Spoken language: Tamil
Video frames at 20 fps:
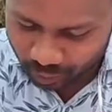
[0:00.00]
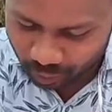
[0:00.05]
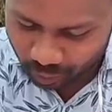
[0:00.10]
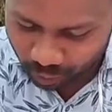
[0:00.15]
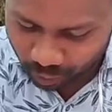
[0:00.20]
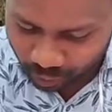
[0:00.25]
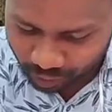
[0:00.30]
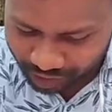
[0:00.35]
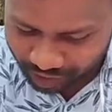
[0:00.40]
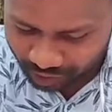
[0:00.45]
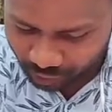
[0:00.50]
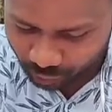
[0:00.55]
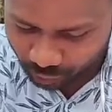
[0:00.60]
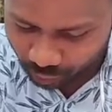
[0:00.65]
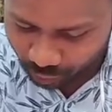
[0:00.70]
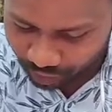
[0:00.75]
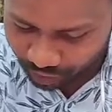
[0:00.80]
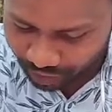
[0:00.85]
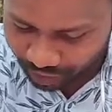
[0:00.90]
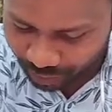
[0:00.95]
மூடனை
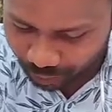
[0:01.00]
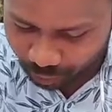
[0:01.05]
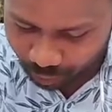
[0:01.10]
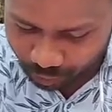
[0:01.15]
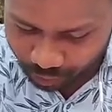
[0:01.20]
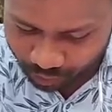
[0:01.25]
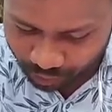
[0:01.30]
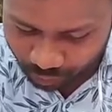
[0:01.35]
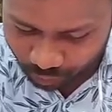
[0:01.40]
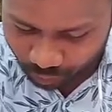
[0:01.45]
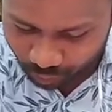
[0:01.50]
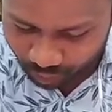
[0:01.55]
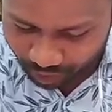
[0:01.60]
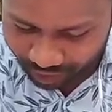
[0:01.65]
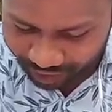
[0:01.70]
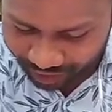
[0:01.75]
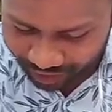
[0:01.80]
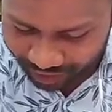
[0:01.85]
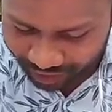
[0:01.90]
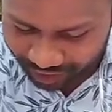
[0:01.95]
உரலில் போட்டு
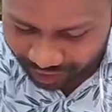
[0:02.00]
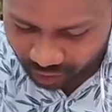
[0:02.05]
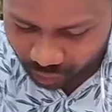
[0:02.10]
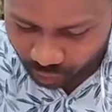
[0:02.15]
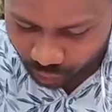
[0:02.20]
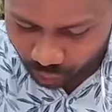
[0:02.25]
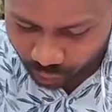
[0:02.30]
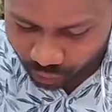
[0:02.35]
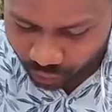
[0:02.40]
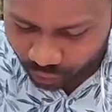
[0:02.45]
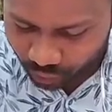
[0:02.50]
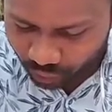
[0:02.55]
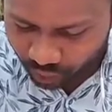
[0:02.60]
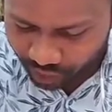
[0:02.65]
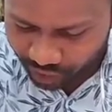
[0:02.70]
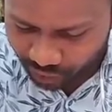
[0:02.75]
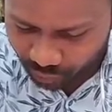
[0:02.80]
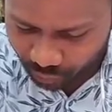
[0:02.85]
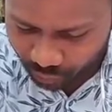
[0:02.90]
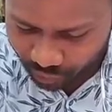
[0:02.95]
உலக்கையினால்
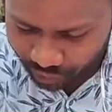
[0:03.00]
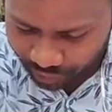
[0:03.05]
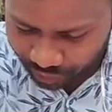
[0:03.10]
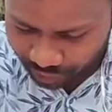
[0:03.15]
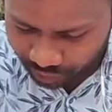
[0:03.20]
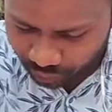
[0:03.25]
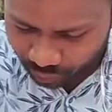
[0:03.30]
நொய்யோடு நொய்யே